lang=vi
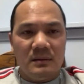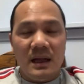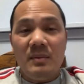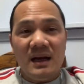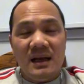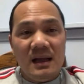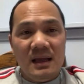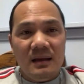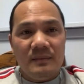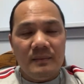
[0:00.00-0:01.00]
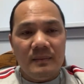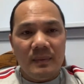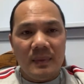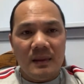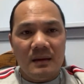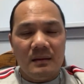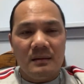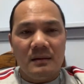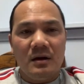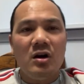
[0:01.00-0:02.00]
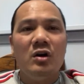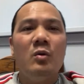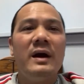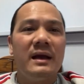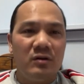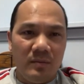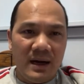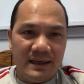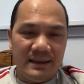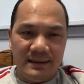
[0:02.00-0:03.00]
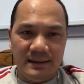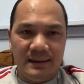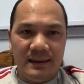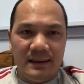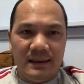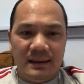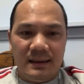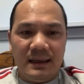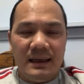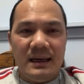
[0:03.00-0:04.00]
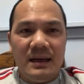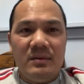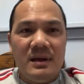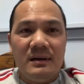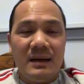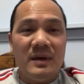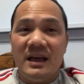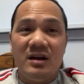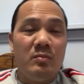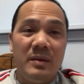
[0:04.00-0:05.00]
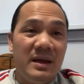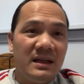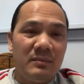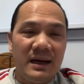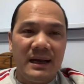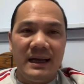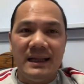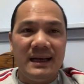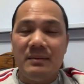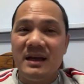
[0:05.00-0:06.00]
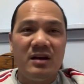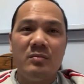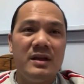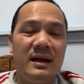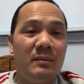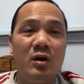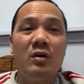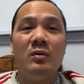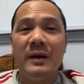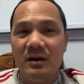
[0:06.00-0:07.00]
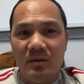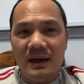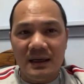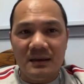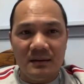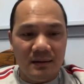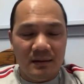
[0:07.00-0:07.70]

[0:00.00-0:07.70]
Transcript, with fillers: tại bắc kỳ là gì con quan của Bắc Kinh thành ra nếu như Nam Kỳ không bị biến thành Bắc Kỳ thì Nam Kỳ không bao giờ làm con quan của Bắc Kinh được